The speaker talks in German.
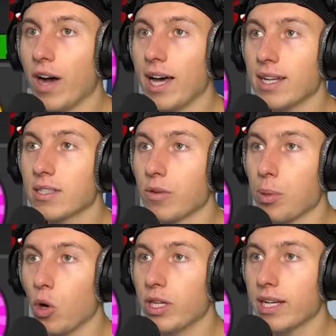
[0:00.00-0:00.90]
warte, wir
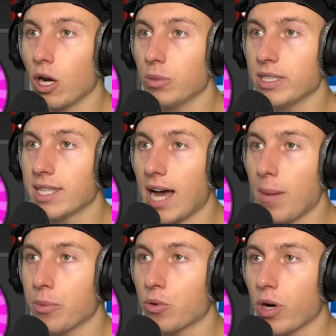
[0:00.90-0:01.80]
brauchen hier, glaube ich, diese
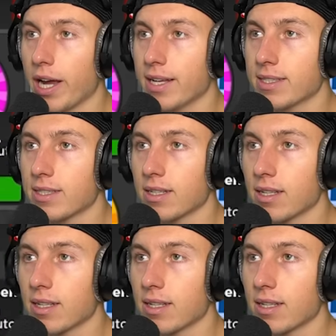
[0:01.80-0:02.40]
Upgrades.